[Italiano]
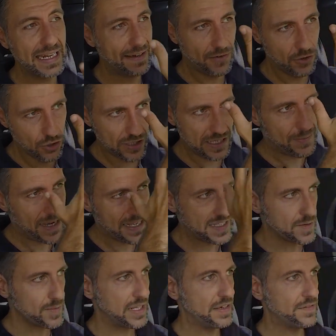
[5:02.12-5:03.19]
è la velocità
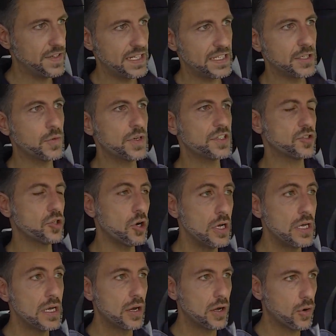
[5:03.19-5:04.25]
massima alla fine di questo
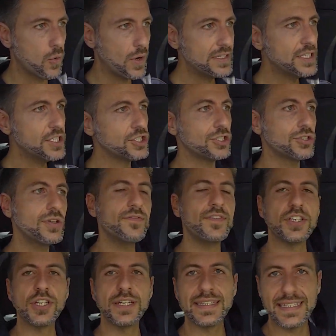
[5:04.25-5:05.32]
eh, quadriciclo,
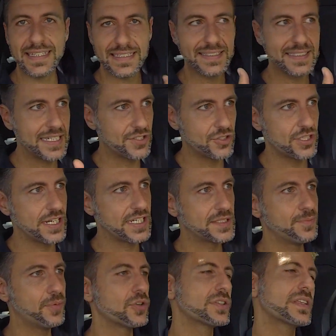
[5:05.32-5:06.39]
invece andate a selezionare
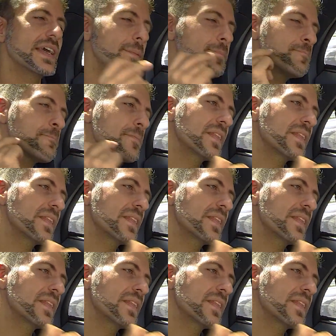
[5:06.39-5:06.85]
sport che